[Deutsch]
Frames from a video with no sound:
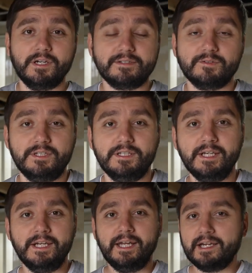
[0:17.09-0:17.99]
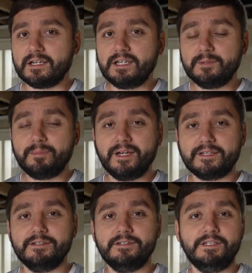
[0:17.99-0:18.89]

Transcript: also die Heraklitplatten,